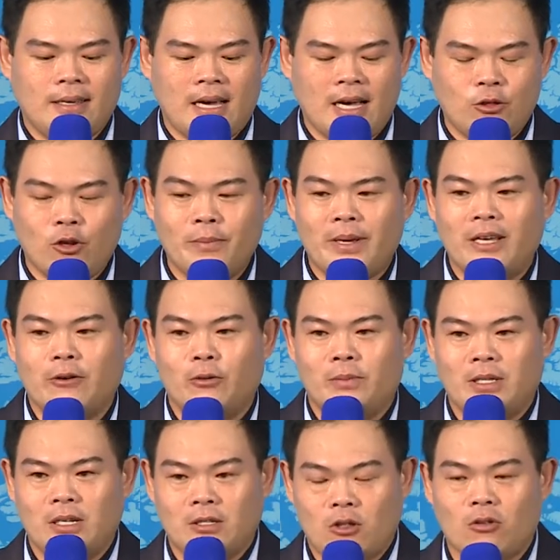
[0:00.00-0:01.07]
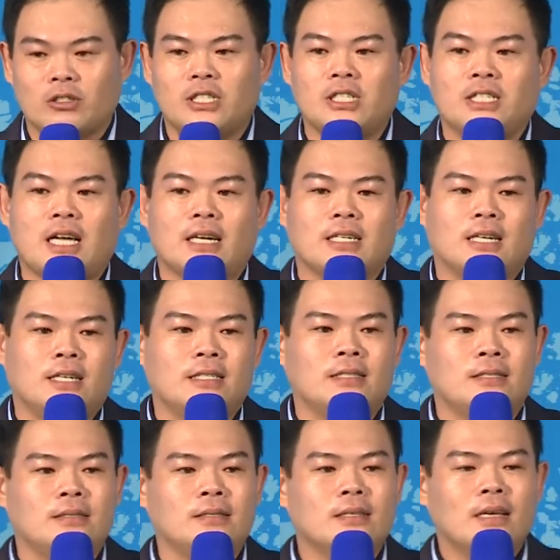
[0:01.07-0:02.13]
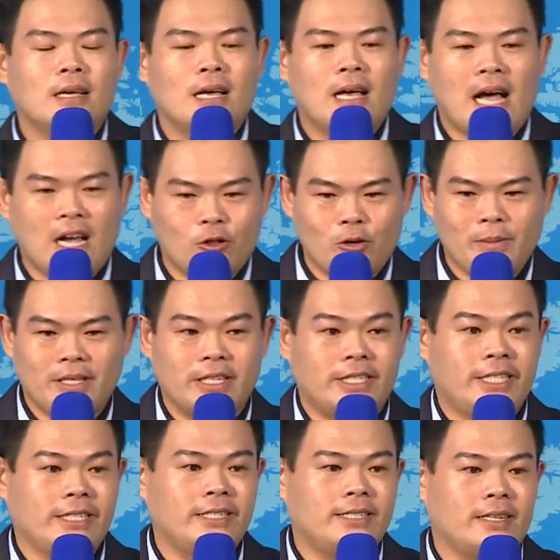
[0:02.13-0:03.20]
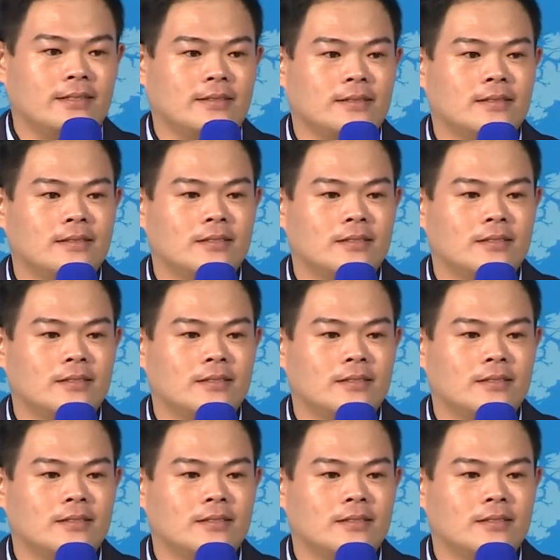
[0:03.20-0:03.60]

爱多美我们的董事长跟爱多美的精神，